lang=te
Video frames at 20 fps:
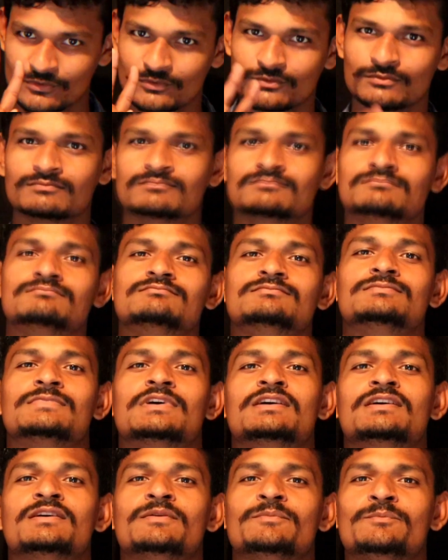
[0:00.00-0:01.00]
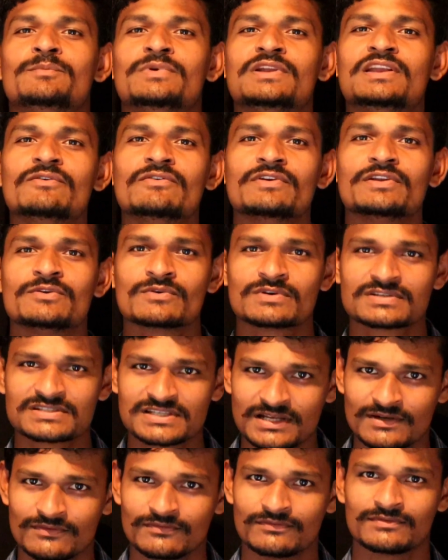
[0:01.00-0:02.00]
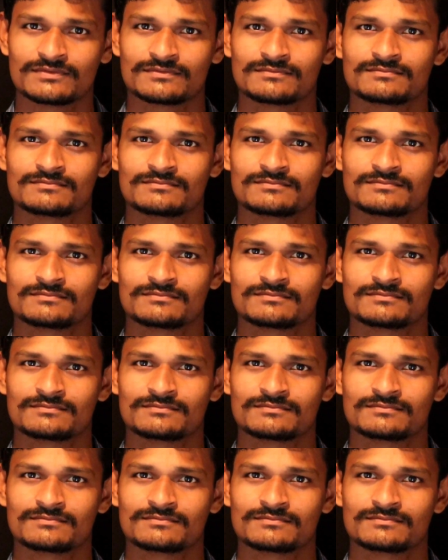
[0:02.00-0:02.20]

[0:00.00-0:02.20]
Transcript: టూ బిలీవ్ ఇన్ యువర్ సెల్ఫ్